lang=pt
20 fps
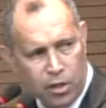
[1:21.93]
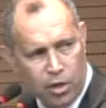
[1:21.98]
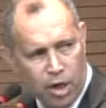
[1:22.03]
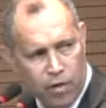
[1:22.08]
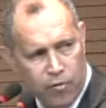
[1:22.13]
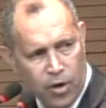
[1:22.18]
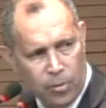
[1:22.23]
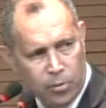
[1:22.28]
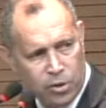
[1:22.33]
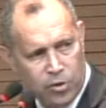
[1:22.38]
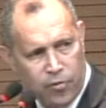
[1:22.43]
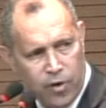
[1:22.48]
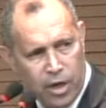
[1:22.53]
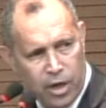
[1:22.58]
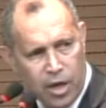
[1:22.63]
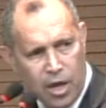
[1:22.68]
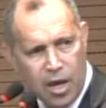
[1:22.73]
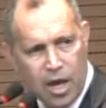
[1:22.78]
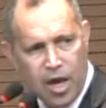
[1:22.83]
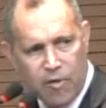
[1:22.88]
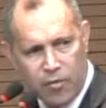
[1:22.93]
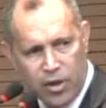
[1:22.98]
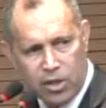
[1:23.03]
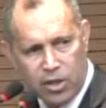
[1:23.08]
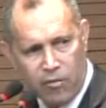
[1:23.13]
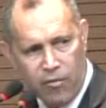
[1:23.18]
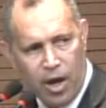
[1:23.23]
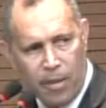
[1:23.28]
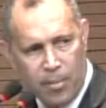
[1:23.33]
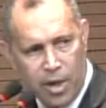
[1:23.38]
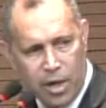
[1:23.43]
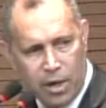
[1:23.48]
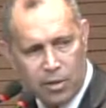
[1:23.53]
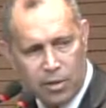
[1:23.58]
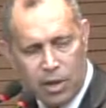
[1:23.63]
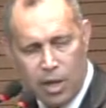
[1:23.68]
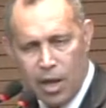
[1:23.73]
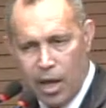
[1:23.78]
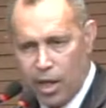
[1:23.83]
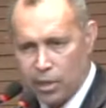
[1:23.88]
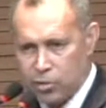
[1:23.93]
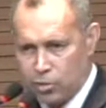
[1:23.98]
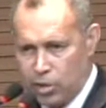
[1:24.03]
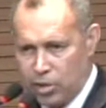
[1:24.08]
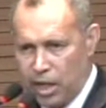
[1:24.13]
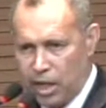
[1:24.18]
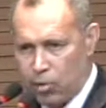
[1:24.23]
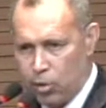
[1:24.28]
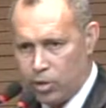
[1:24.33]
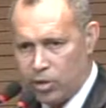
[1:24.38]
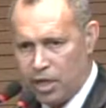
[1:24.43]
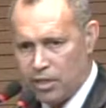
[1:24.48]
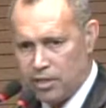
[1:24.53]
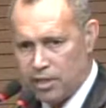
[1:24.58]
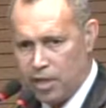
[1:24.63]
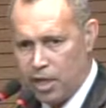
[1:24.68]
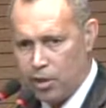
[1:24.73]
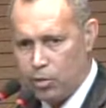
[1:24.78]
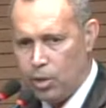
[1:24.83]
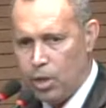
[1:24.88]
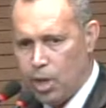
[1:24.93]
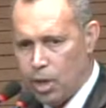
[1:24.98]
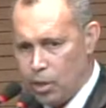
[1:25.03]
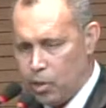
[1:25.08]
nós vamos ver efetivamente as coisas acontecendo